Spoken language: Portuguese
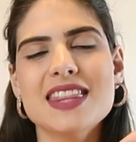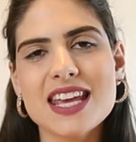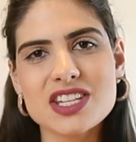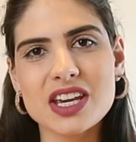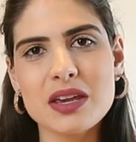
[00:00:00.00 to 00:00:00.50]

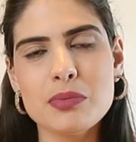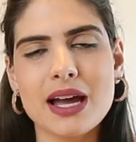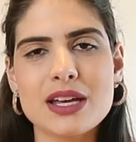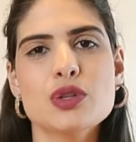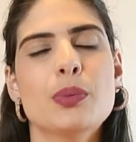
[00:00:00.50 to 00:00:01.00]
Deixa aqui
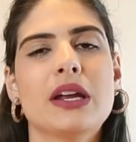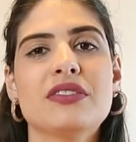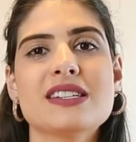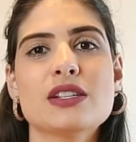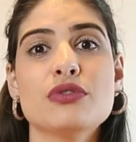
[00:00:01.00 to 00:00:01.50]
embaixo pra
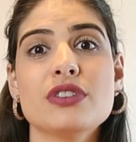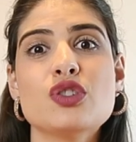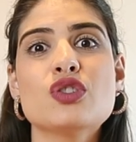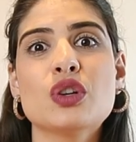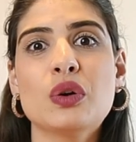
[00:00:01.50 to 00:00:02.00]
eu fazer um
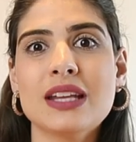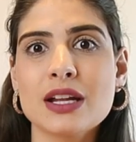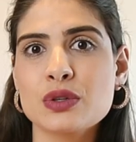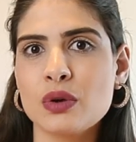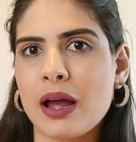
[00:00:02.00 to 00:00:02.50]
vídeo de
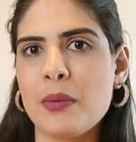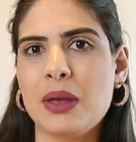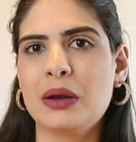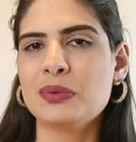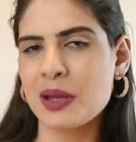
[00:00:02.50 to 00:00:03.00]
cuidados com o
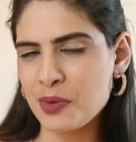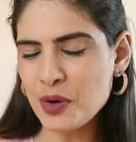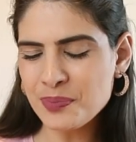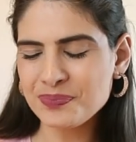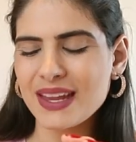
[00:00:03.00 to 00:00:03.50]
cabelo, tá
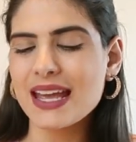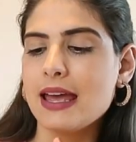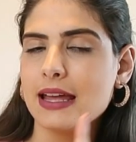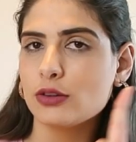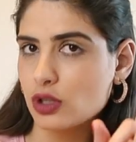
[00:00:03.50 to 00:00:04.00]
bom?
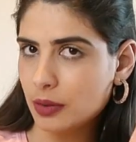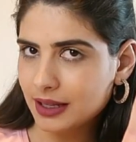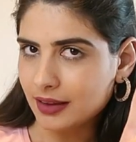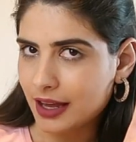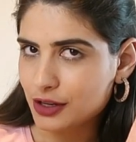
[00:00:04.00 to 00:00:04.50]
É, nos
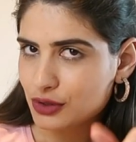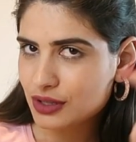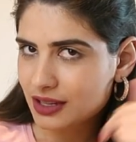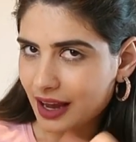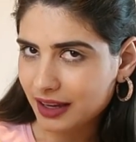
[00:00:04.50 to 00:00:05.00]

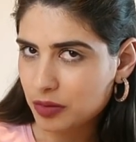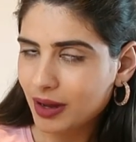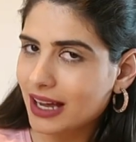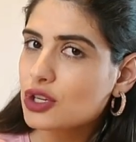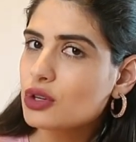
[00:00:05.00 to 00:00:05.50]
comentários. Aqui
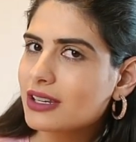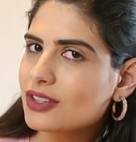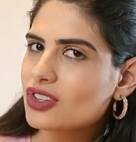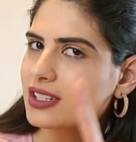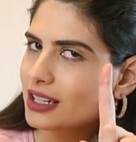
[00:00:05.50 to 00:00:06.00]
embaixo eu
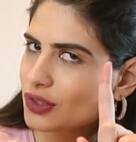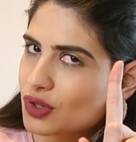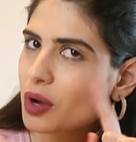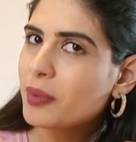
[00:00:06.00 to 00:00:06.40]
quis dizer nos